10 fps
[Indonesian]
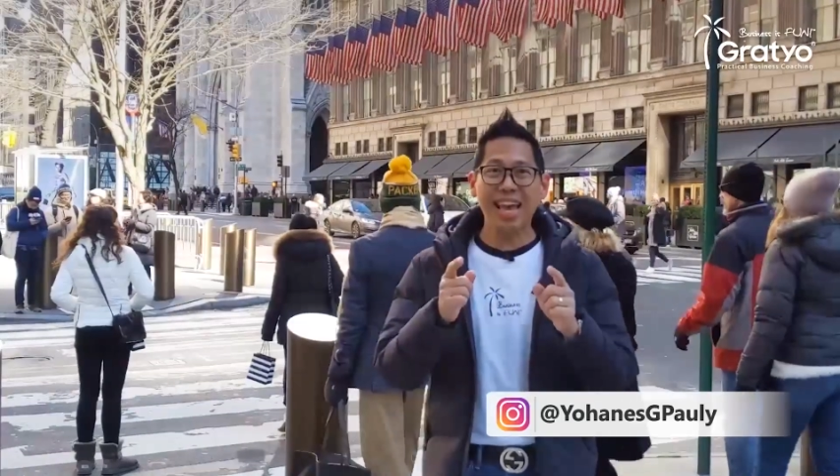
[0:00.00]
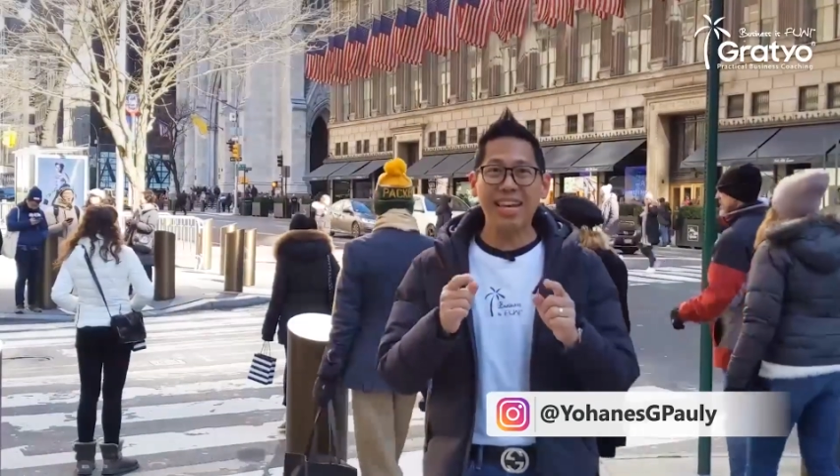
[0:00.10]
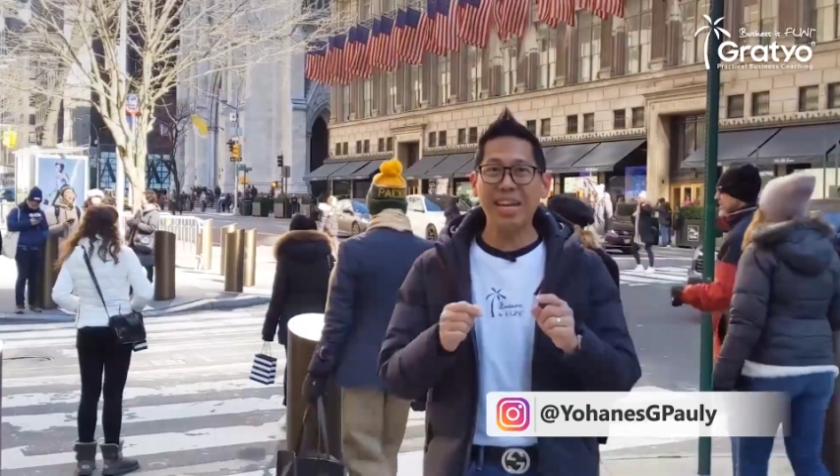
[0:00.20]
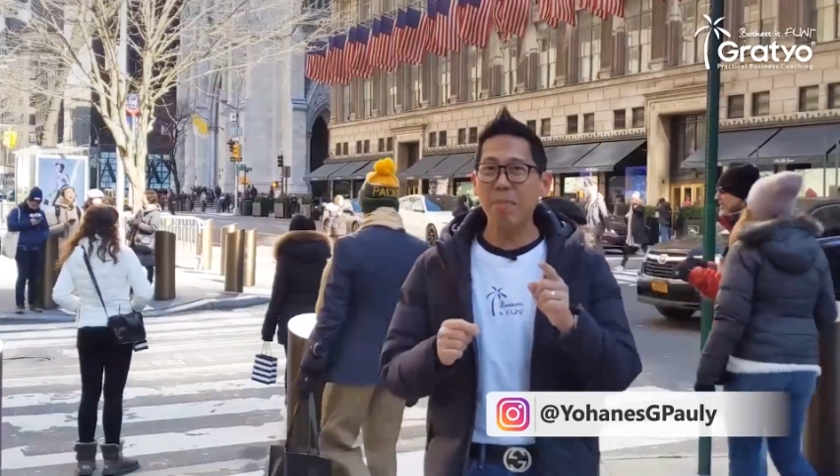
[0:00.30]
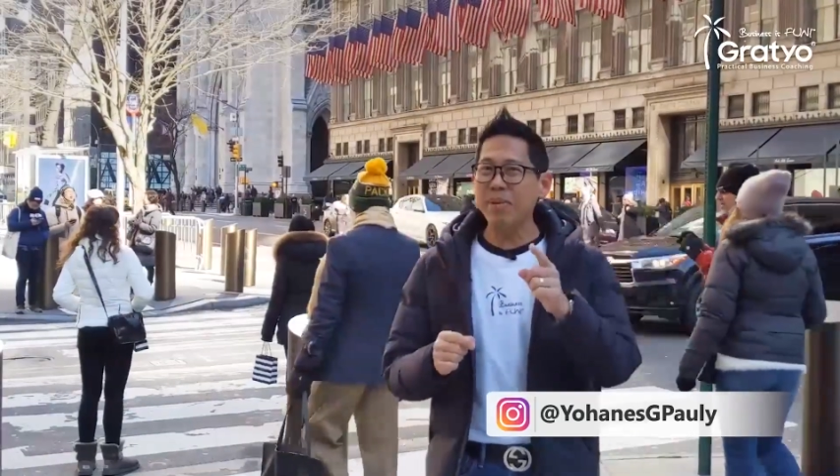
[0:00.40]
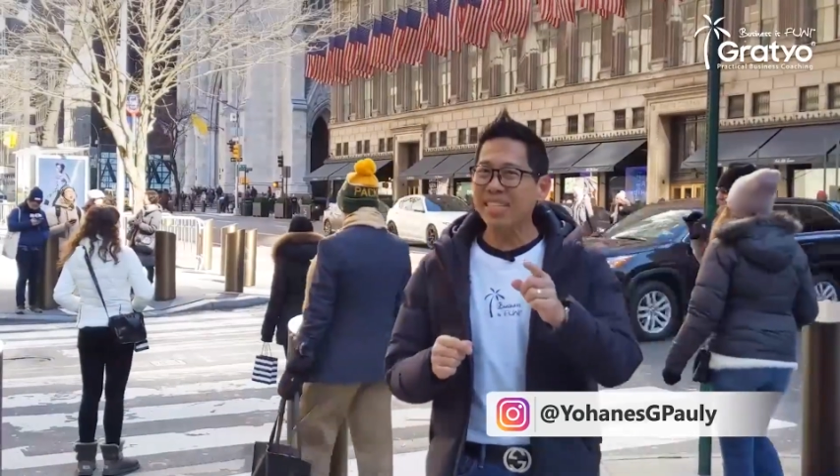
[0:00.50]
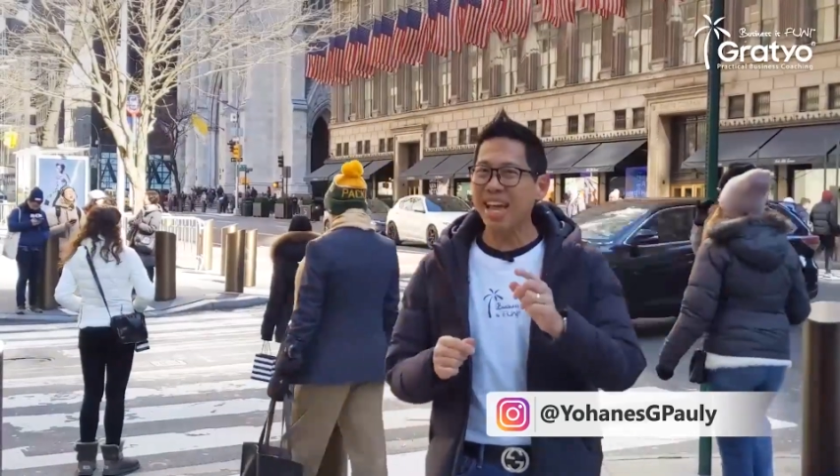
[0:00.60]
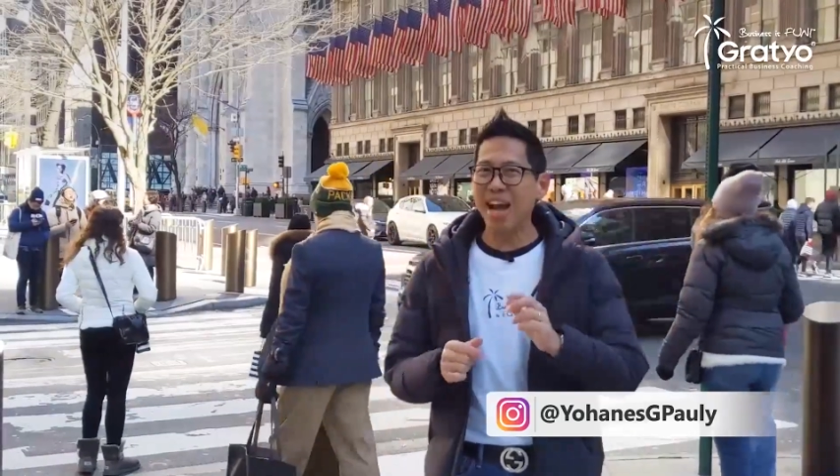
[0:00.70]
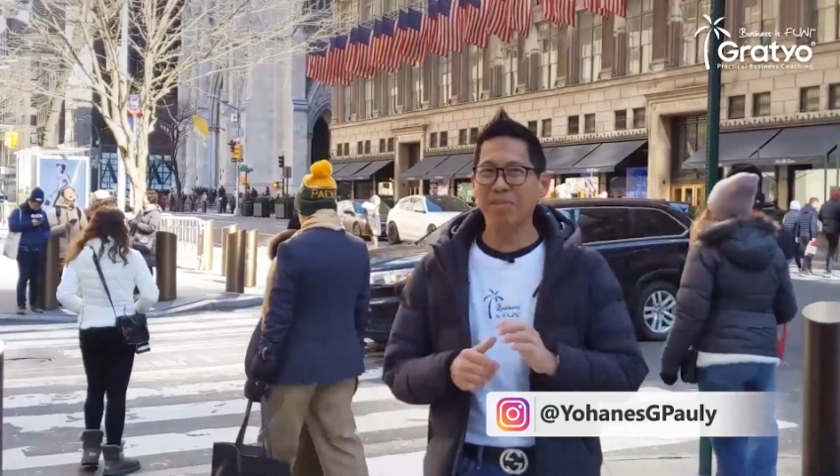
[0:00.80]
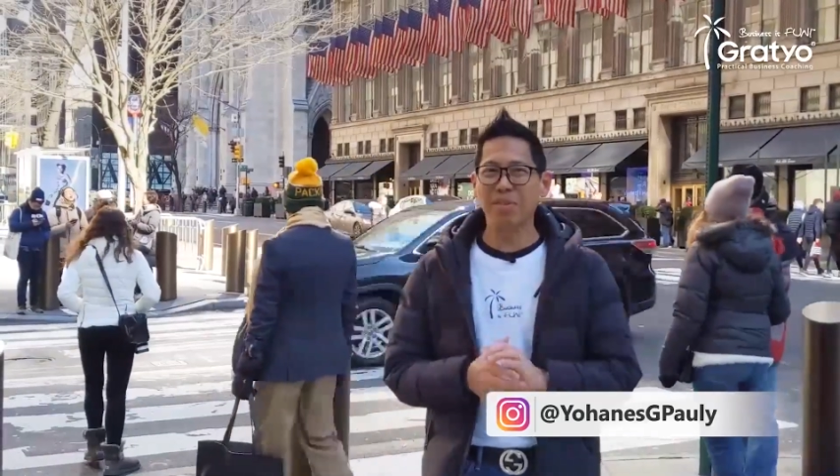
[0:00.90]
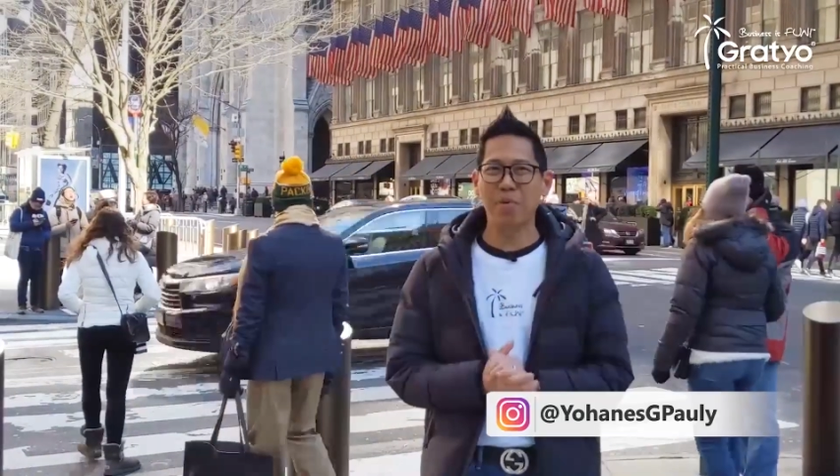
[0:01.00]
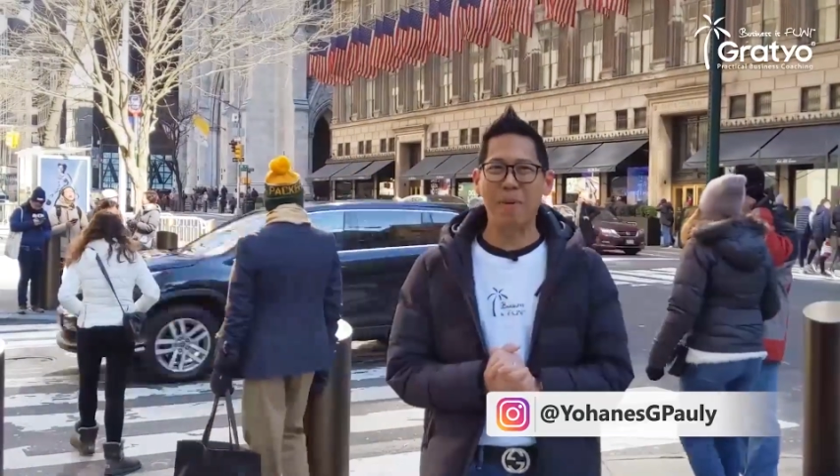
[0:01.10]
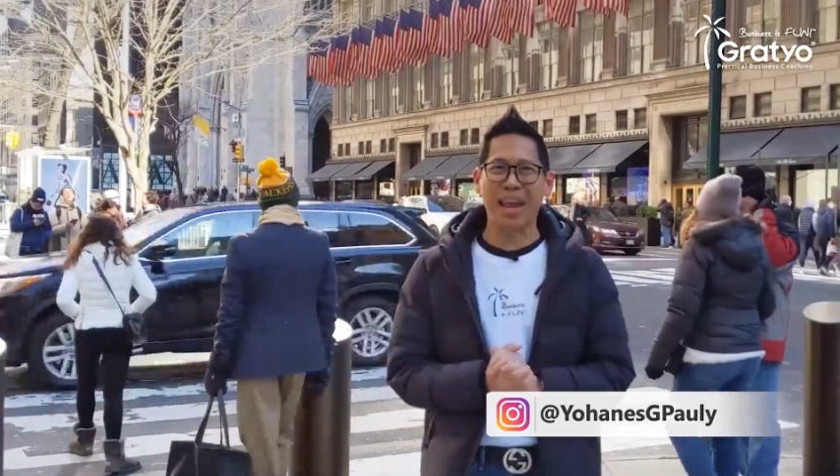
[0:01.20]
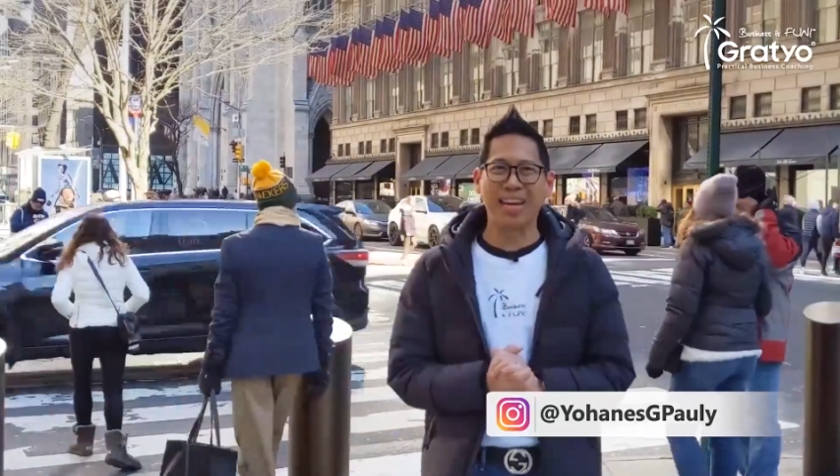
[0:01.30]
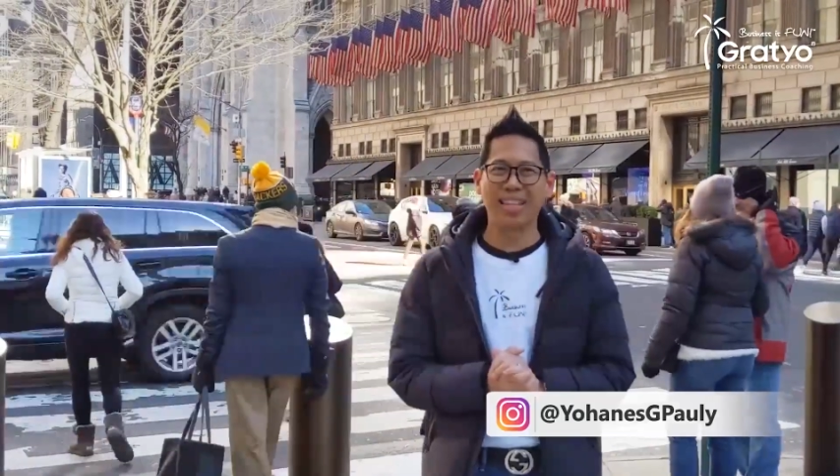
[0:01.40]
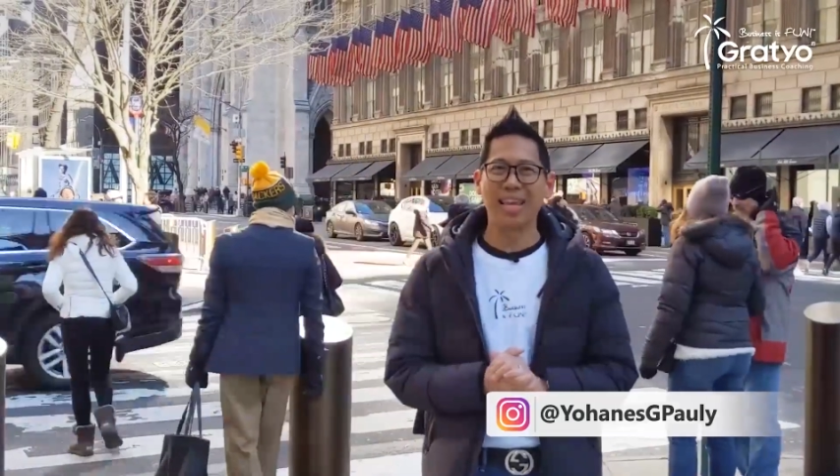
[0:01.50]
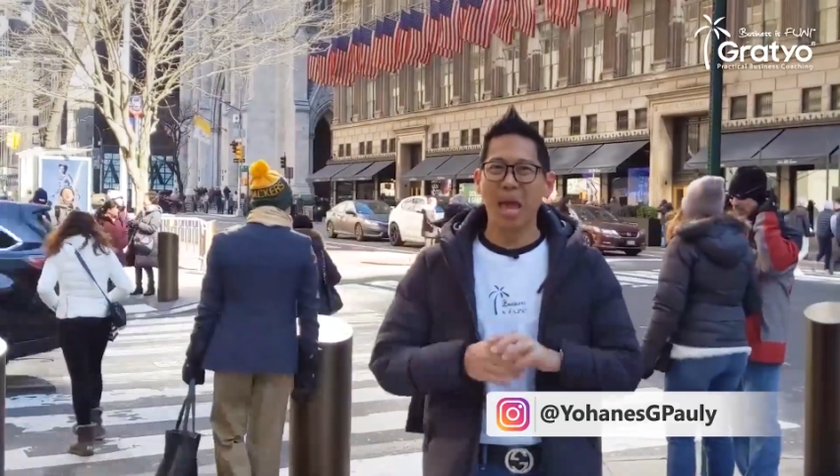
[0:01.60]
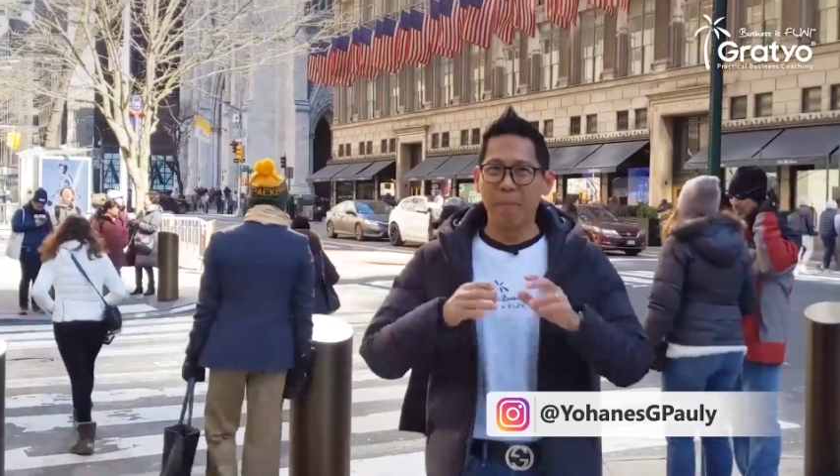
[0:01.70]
Anda bisa autopilot.